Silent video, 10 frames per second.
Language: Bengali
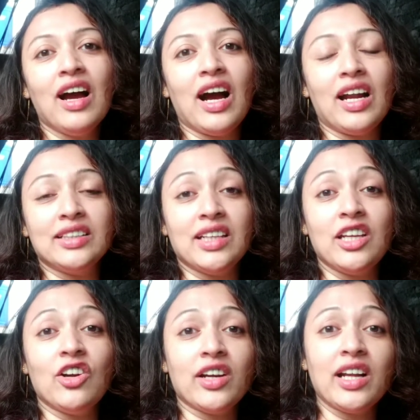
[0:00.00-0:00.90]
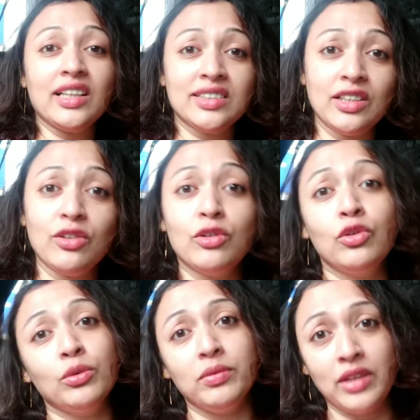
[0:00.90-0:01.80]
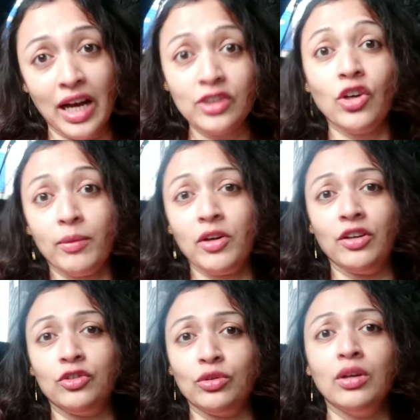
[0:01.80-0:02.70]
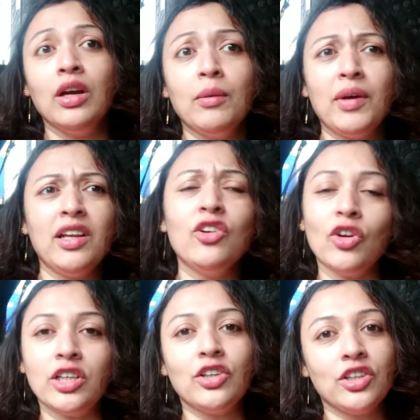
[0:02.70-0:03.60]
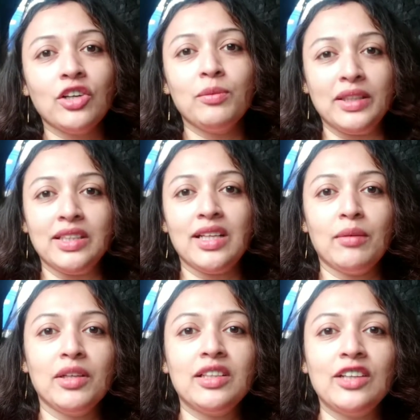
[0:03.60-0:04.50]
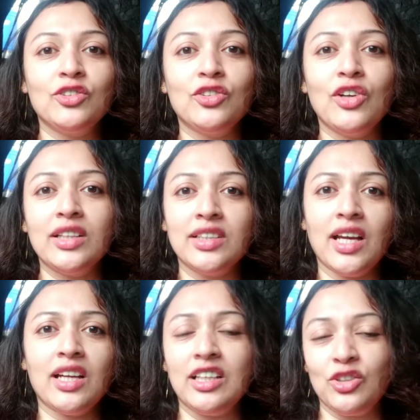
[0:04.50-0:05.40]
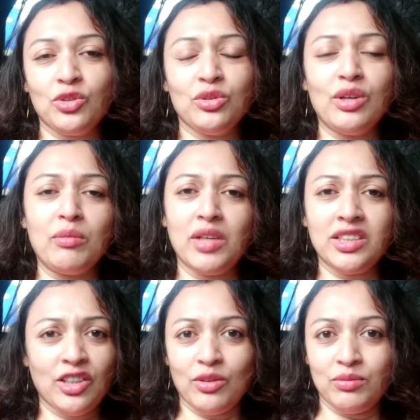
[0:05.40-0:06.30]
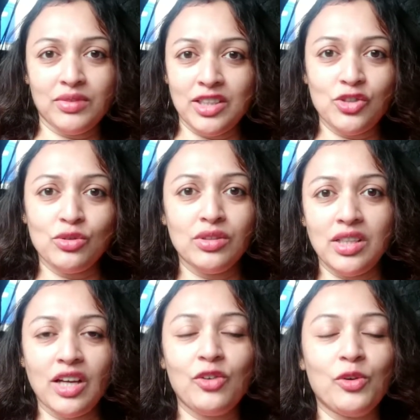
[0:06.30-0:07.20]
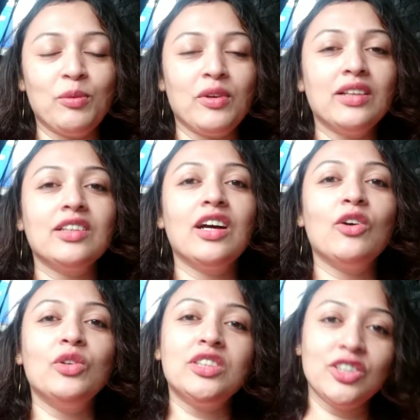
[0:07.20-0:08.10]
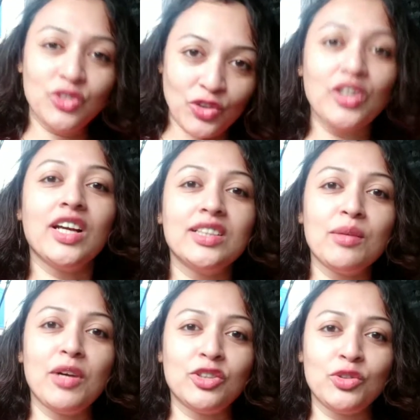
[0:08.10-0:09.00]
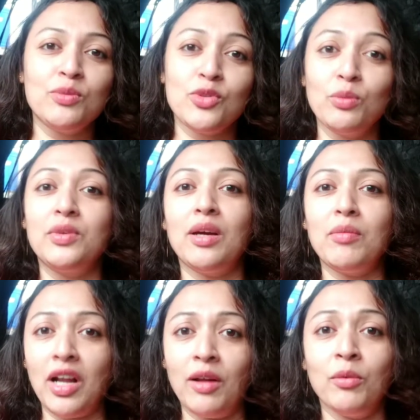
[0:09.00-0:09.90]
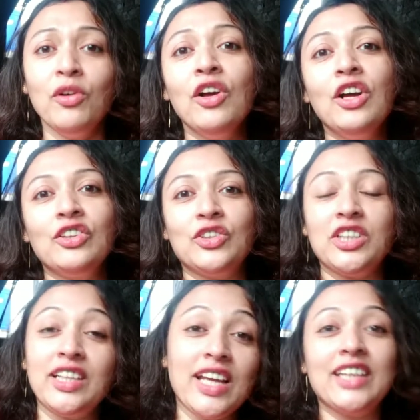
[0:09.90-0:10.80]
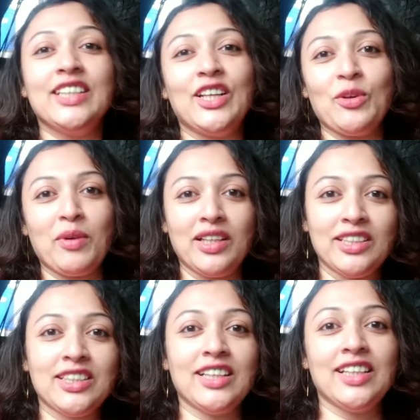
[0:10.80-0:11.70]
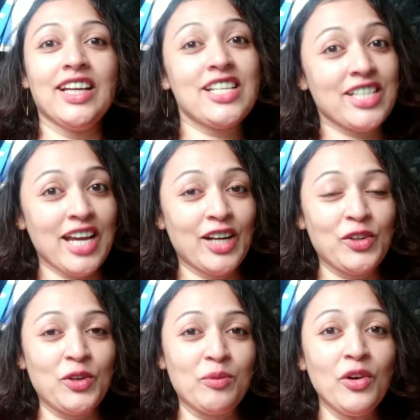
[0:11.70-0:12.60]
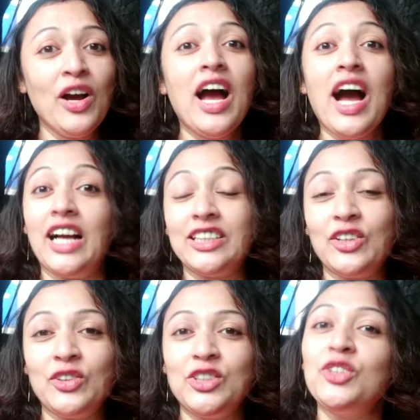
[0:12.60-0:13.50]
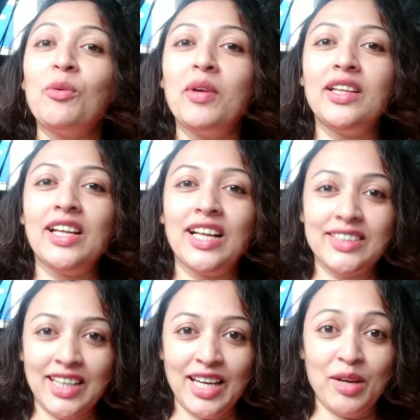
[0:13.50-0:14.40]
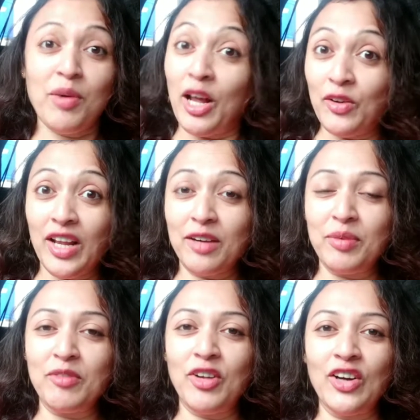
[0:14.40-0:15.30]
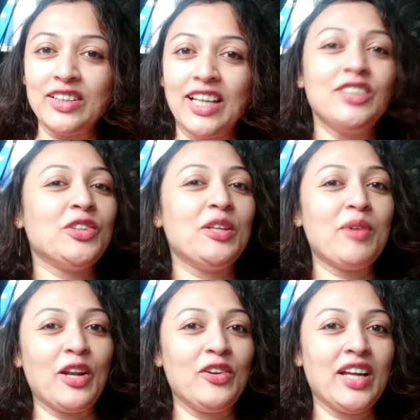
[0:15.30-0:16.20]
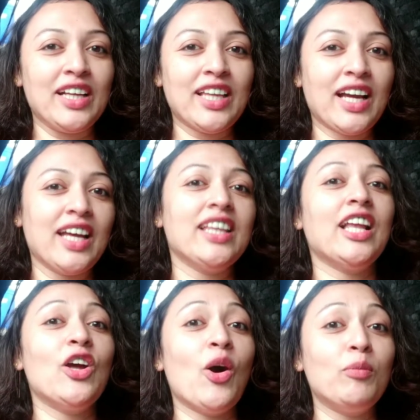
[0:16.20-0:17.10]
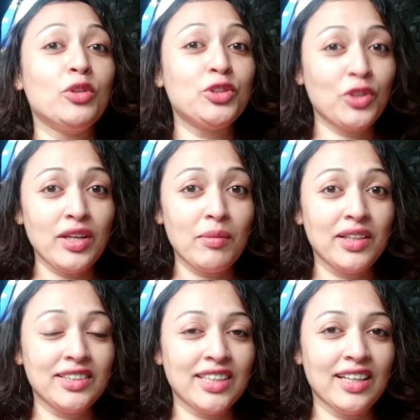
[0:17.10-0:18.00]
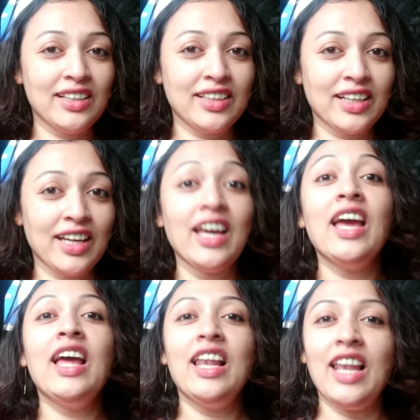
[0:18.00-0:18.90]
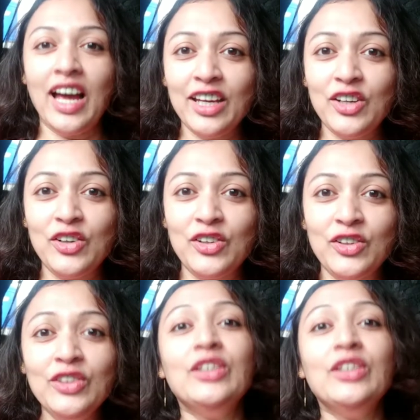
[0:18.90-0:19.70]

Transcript: আর আজকে হিরকের আসতেও খুব রাত হবে হয়তো মানে নটা টটা বেজে যাবে তাই জন্য আজকে আর কিছু আমরা সেরম কিছু ইয়ে করব না তা ঐশীর জন্যই আজকে মাশরুম স্যুপটা বানাবো তো সেটাই আজকে তোমাদের সাথে শেয়ার করব আশা করছি তোমাদের আজকে ভালো লাগবে ব্লগটা যদি ভালো লেগে থাকে তাহলে অবশ্যই আমাদের চ্যানেলটাকে লাইক করো